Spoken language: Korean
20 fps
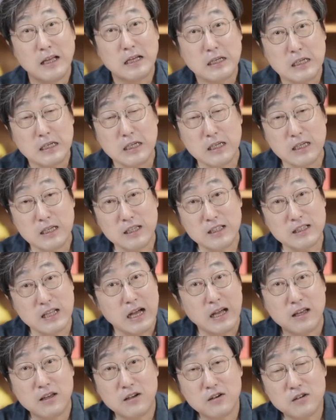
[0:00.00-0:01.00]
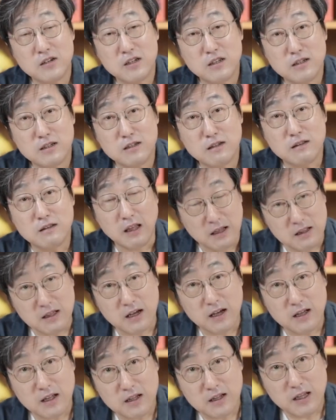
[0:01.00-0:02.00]
이 다이어리는
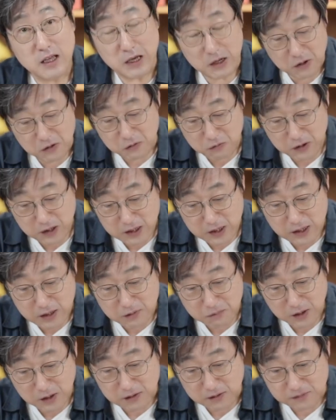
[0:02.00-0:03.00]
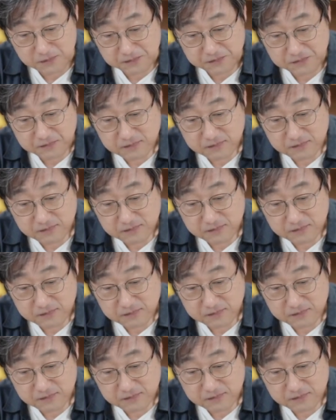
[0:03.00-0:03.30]
대단해요. 왜냐하면